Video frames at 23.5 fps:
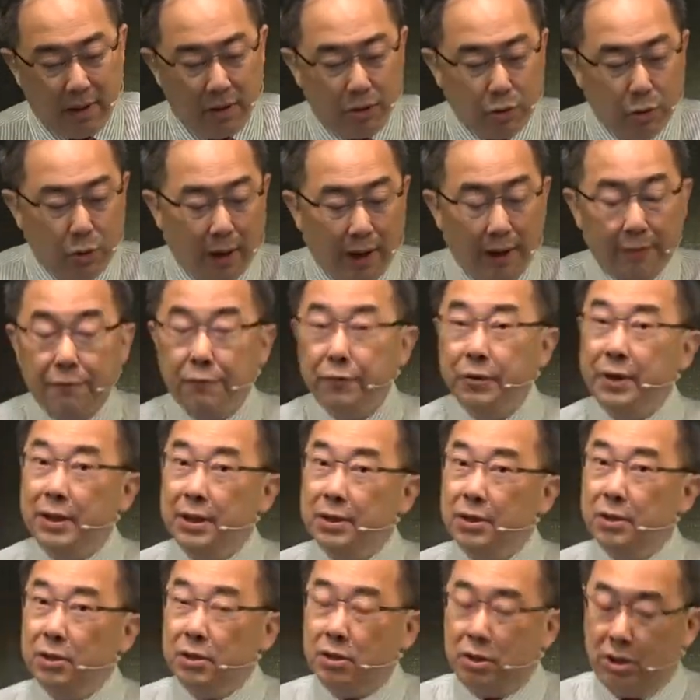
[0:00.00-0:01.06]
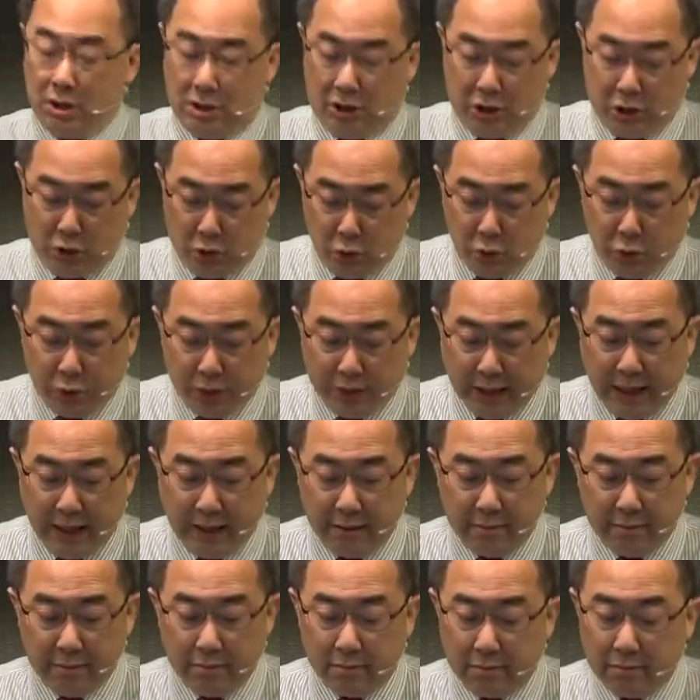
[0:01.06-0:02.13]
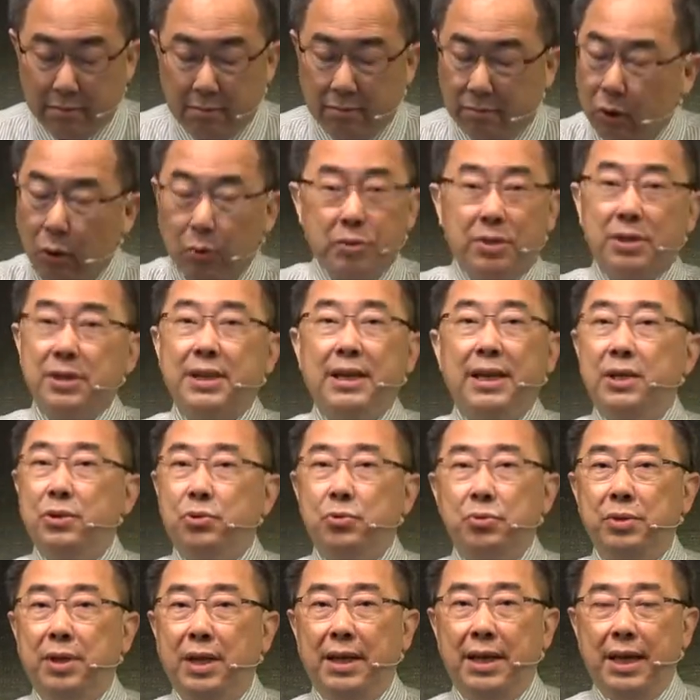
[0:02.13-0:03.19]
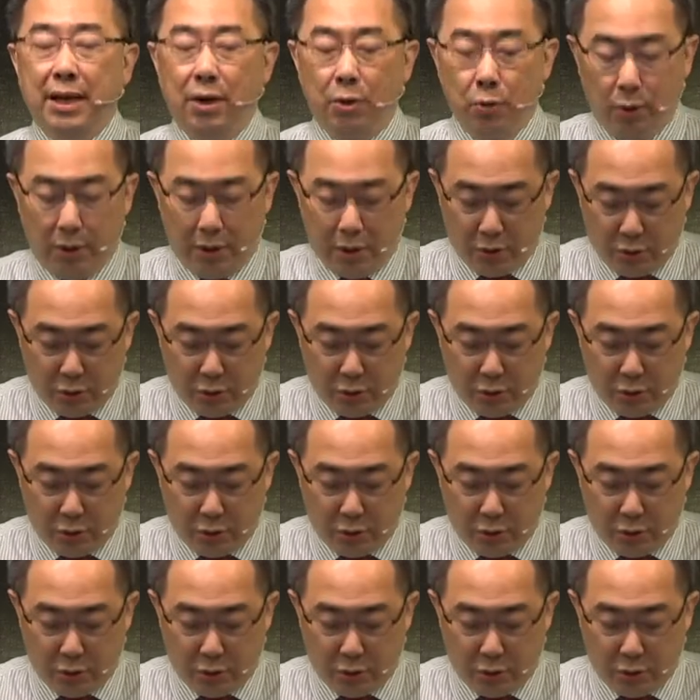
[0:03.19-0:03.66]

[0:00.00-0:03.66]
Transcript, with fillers: 约翰福音十五章都是耶稣的言论。